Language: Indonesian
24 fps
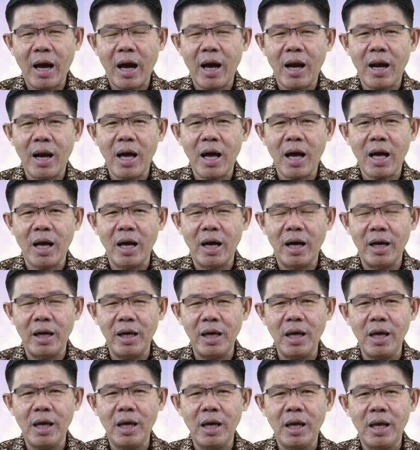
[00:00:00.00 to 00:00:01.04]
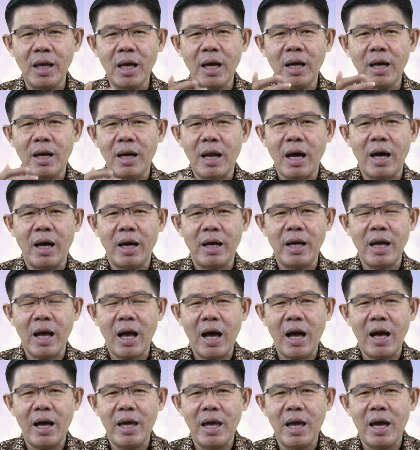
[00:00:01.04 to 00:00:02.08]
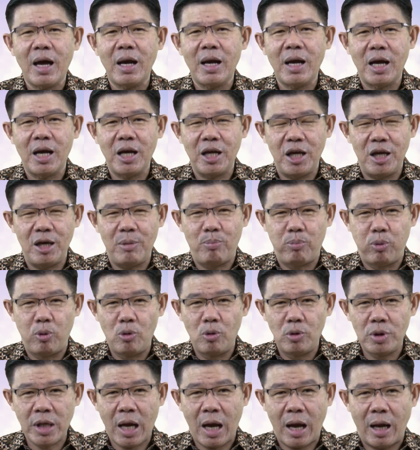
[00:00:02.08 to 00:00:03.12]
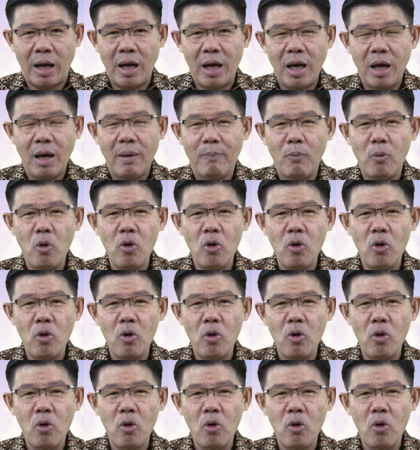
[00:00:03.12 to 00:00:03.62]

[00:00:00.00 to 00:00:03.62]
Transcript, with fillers: karena keinginan dari ayah dan ibunya,